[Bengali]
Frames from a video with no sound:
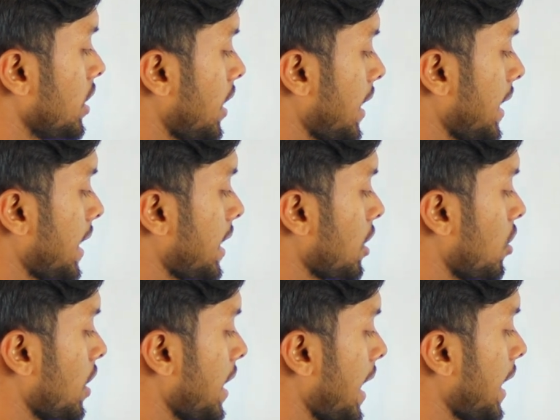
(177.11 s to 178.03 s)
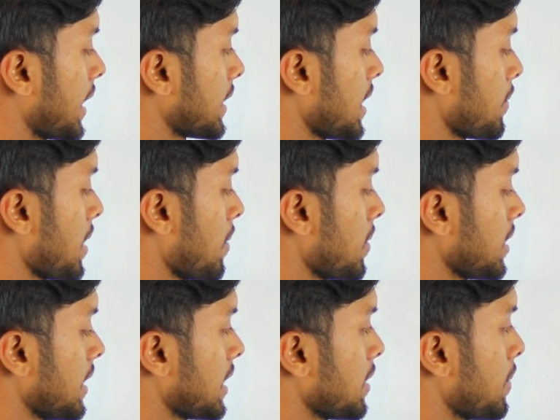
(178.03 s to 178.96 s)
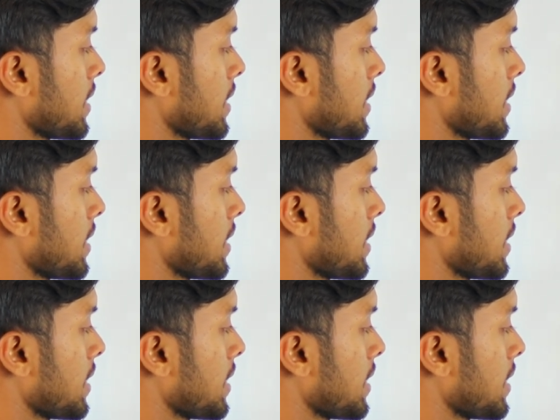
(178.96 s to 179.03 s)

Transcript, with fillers: তাহলে এখানে হয় এক তার মানে আমরা দেখতে